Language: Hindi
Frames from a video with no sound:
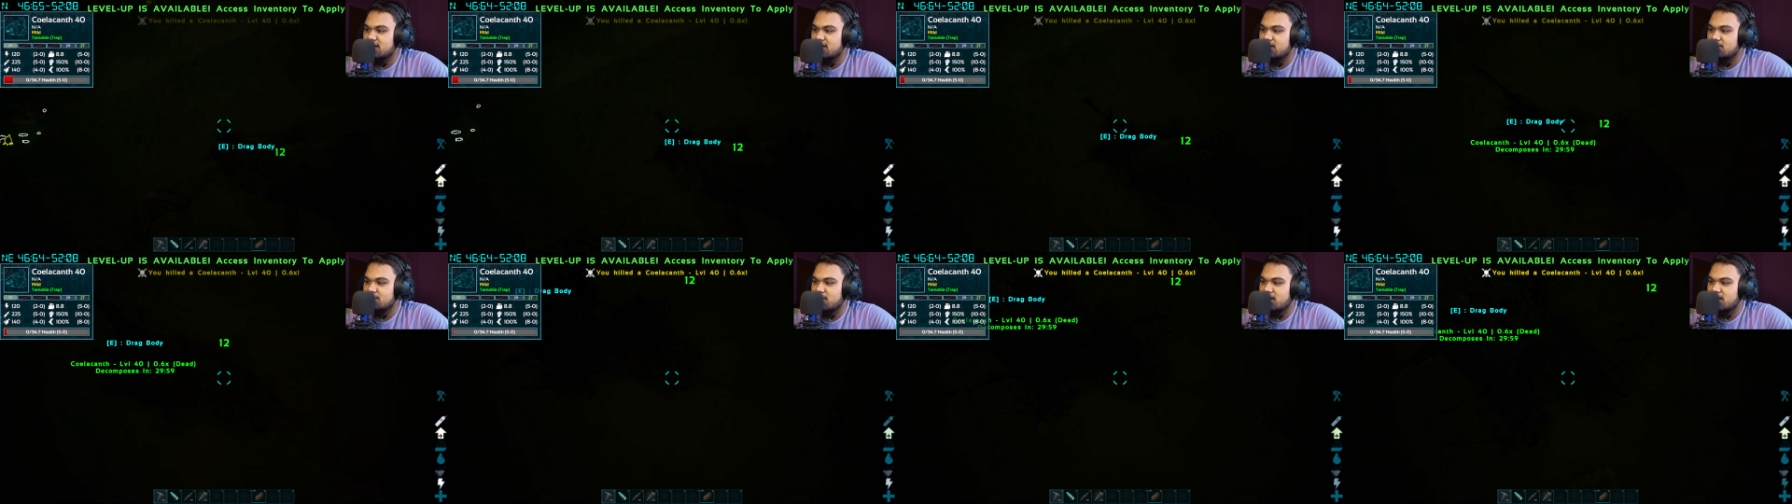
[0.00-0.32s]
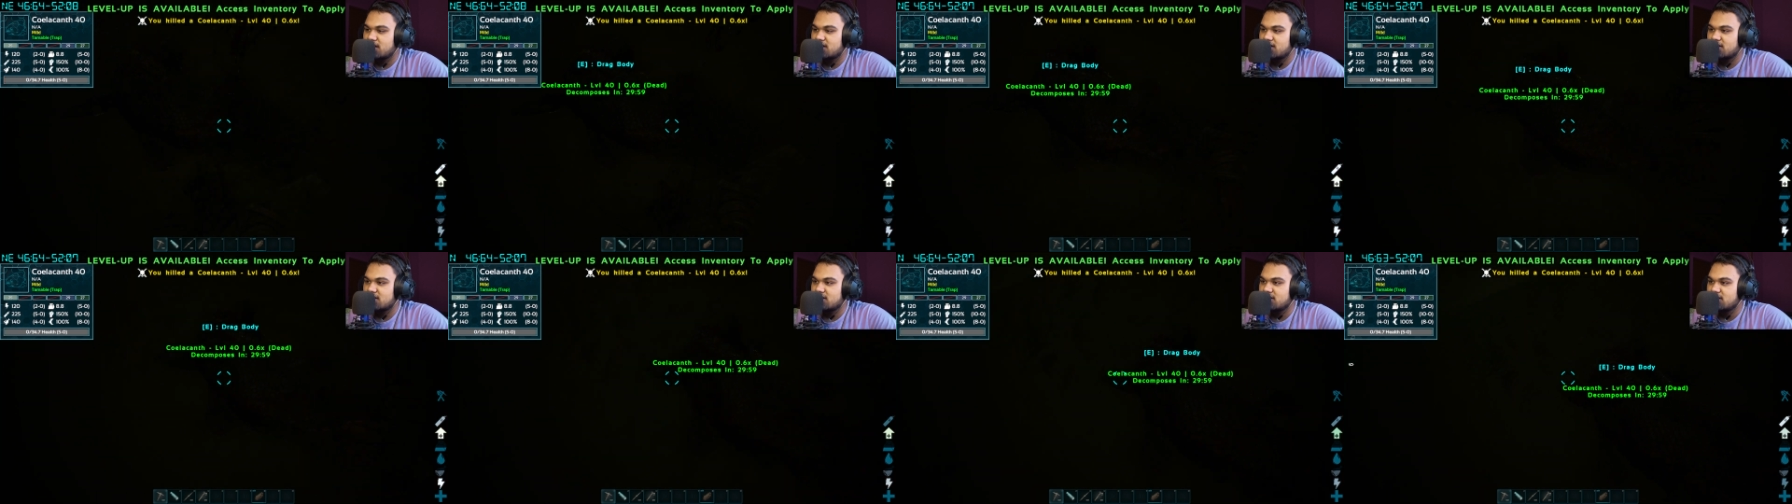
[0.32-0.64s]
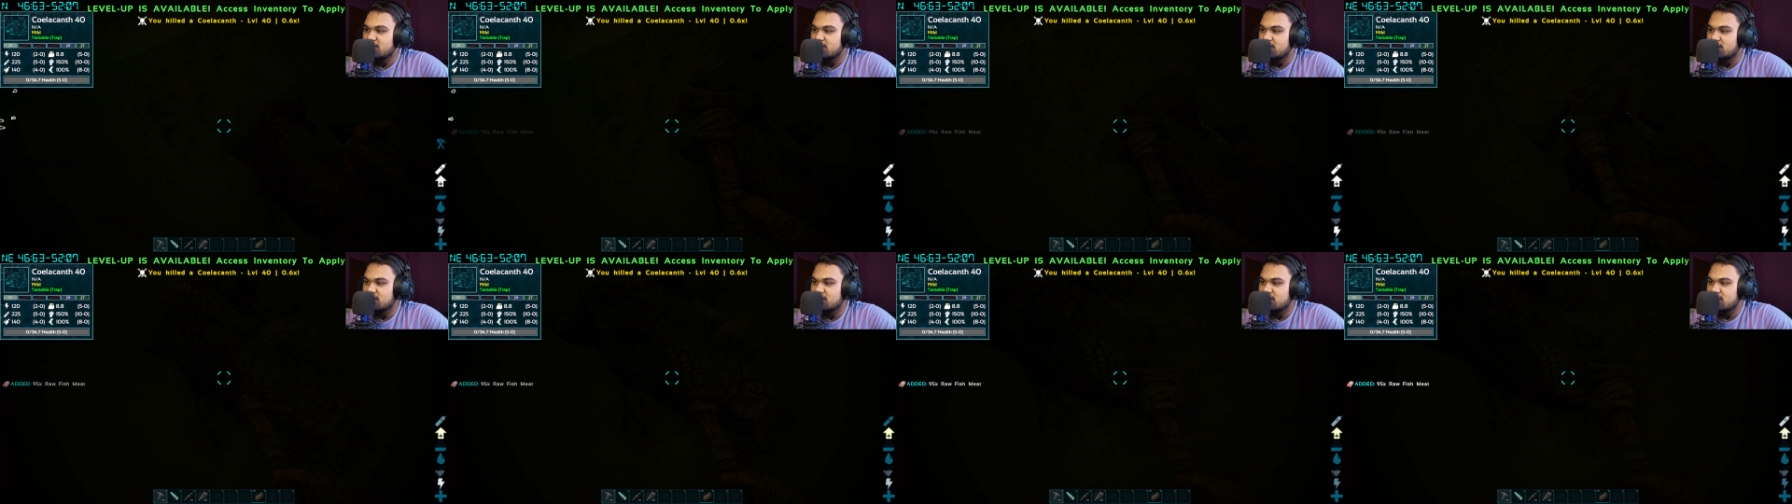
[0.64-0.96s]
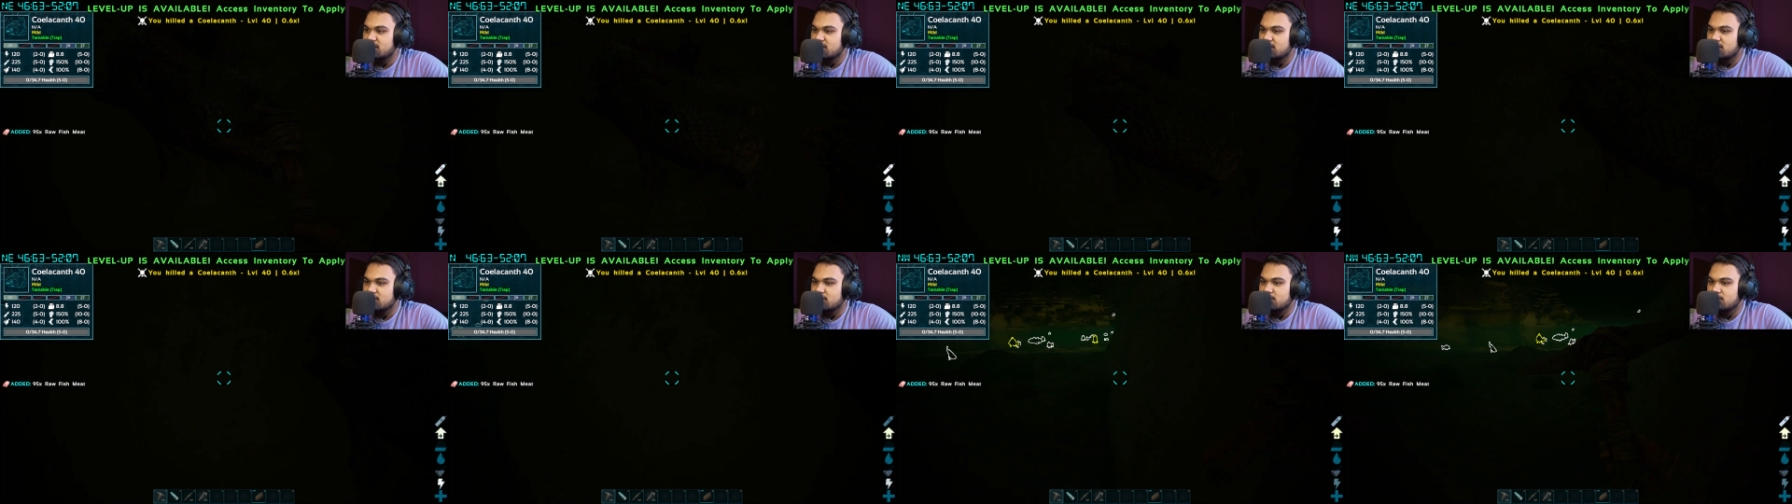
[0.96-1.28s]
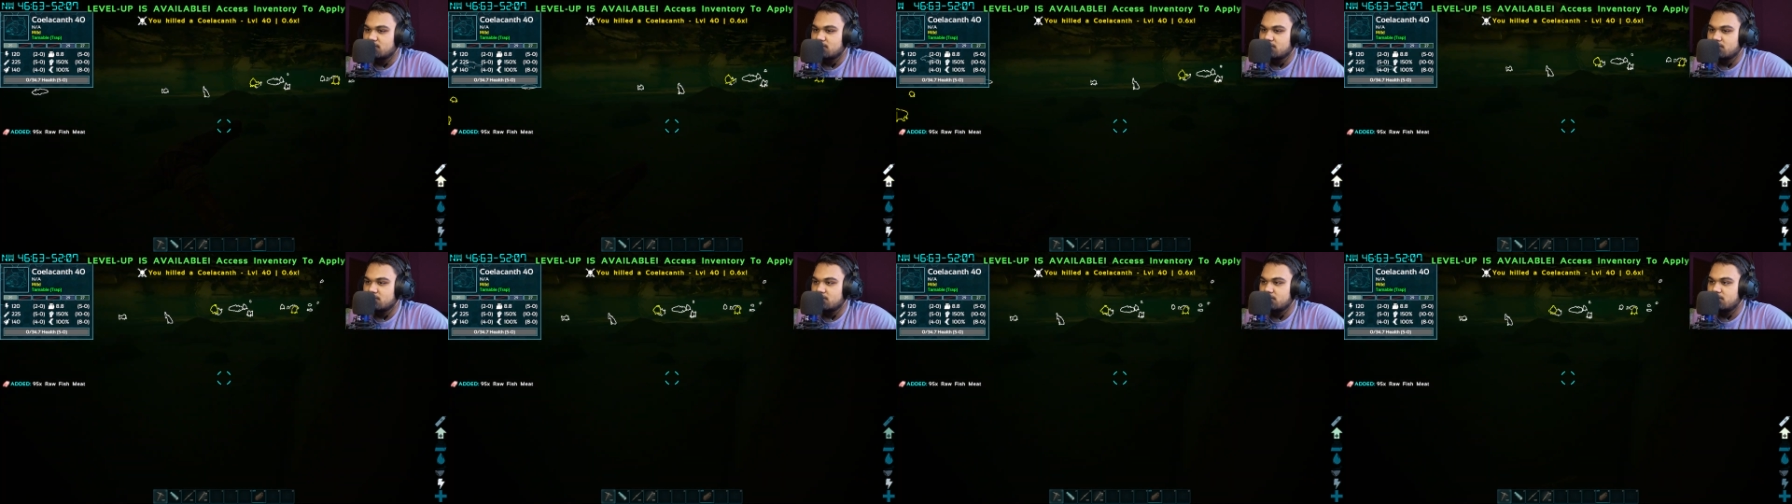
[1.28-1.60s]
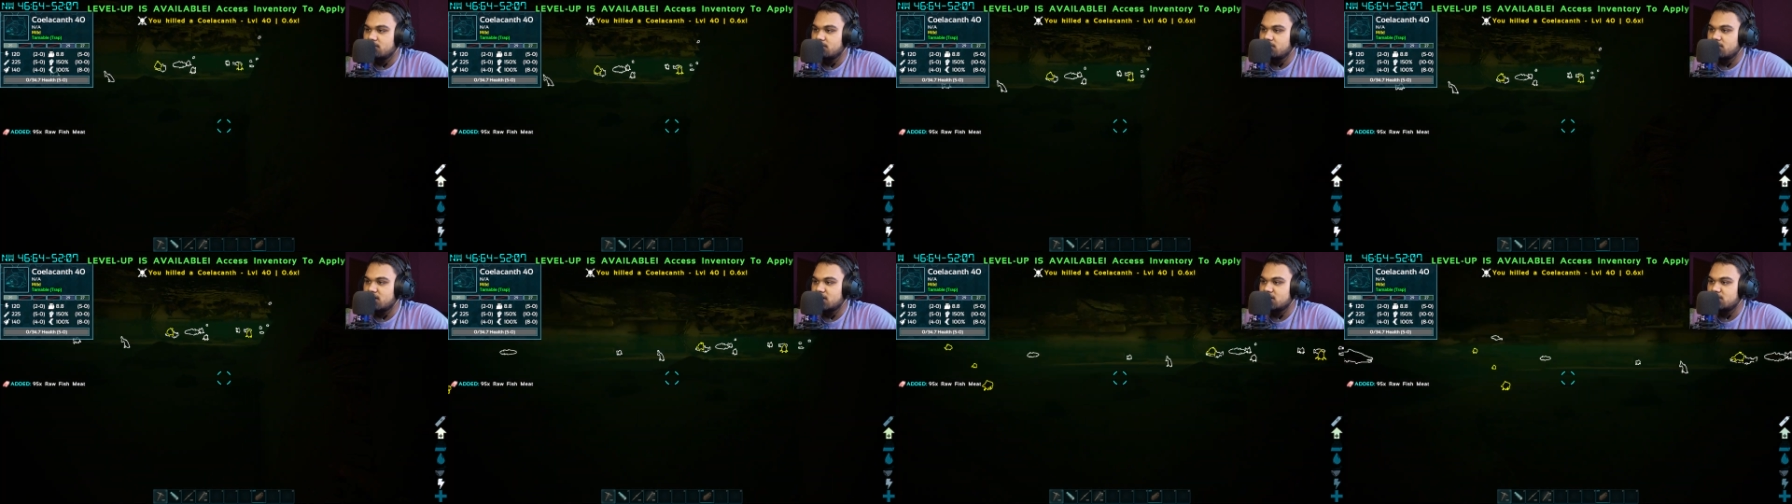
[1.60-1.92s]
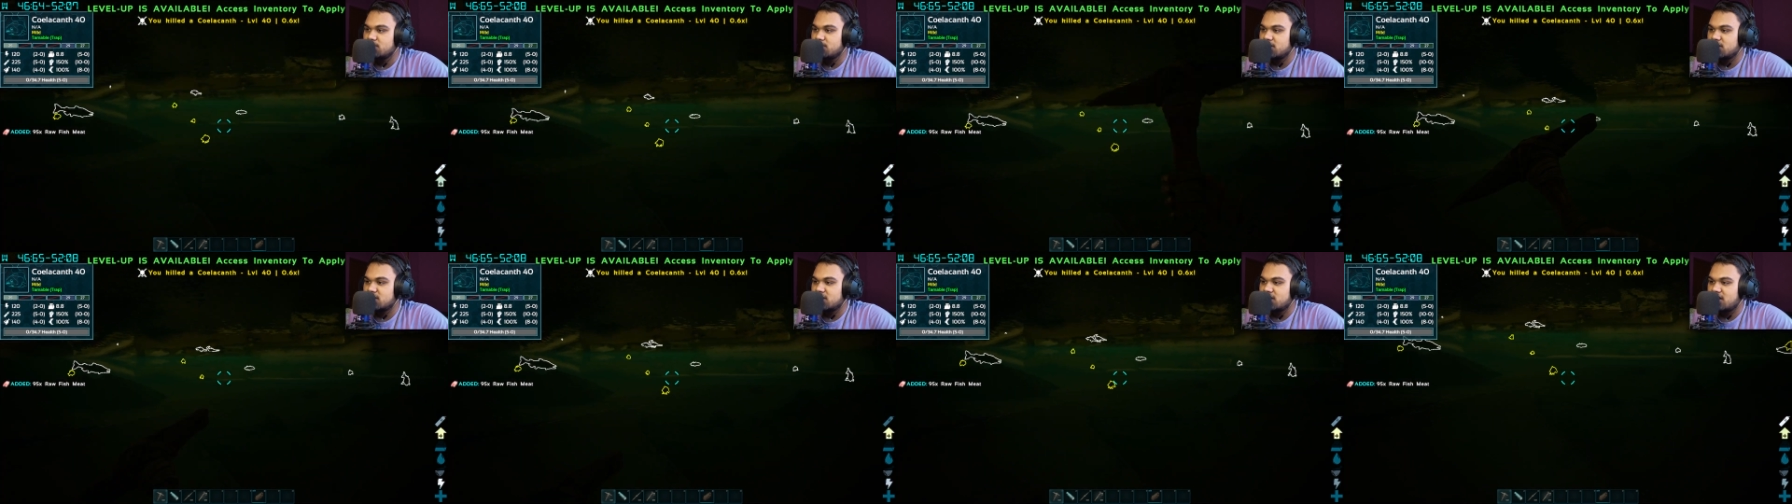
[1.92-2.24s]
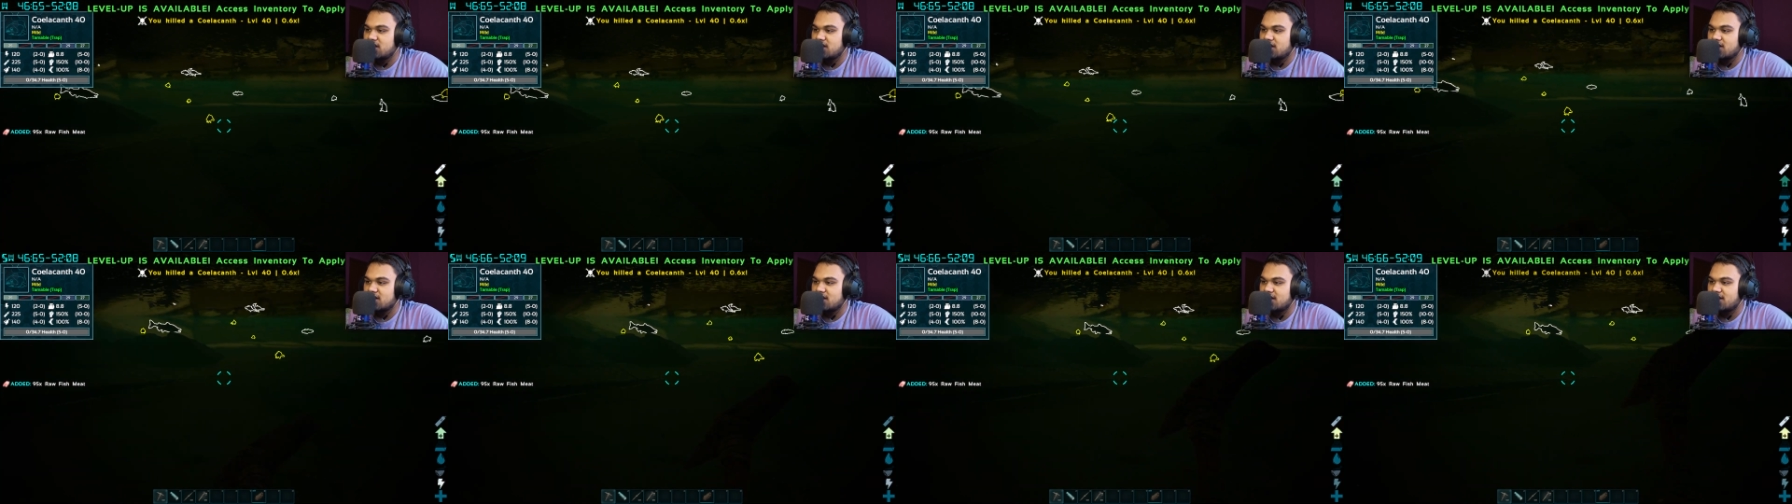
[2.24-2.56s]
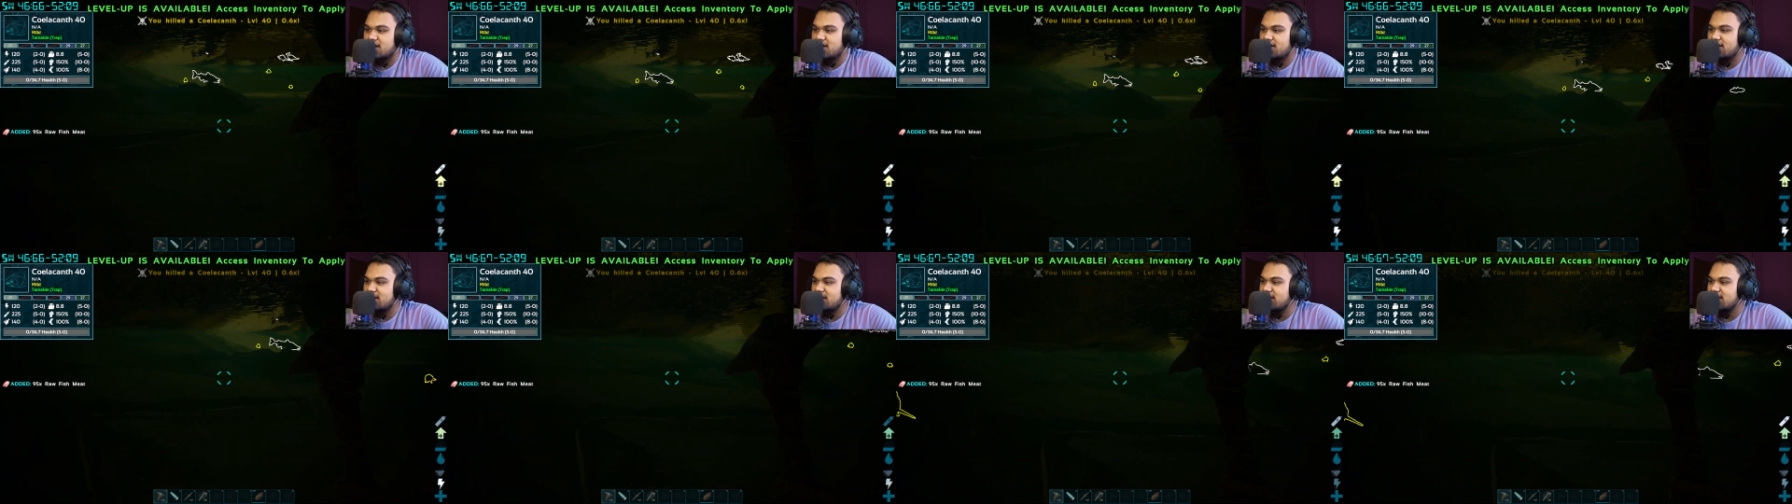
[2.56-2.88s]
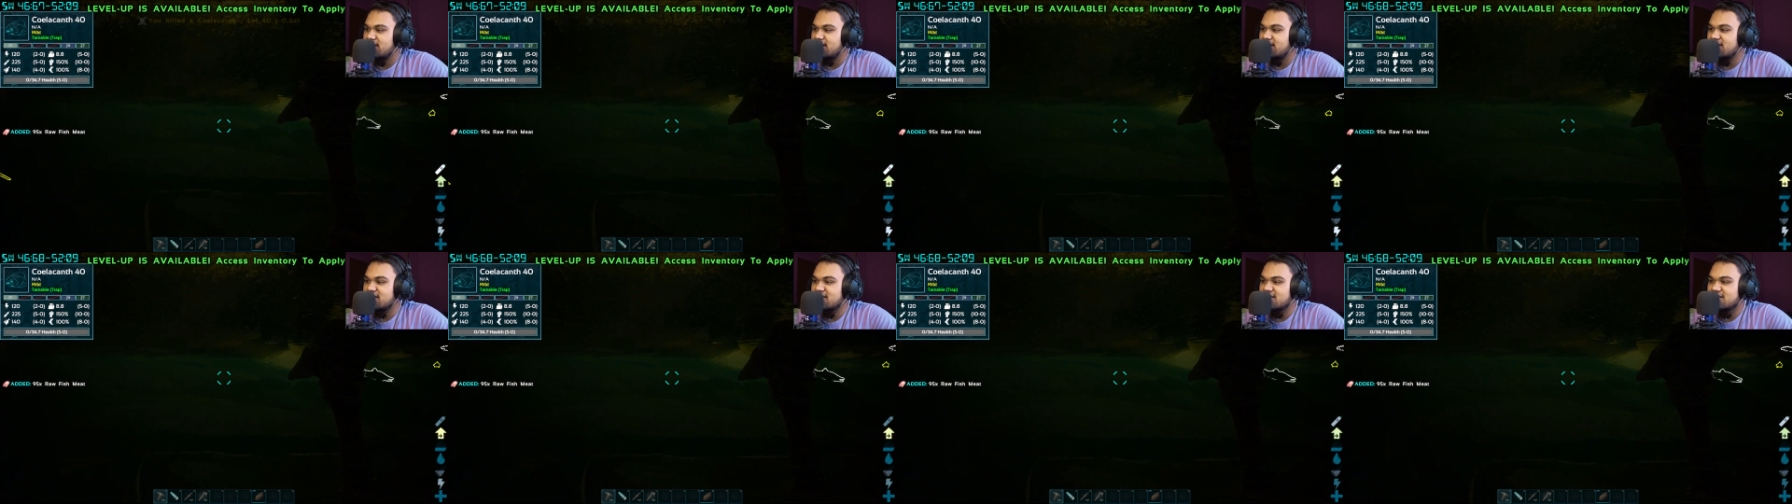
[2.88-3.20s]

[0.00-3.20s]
चल मर आज मछलियाँ खाएंगे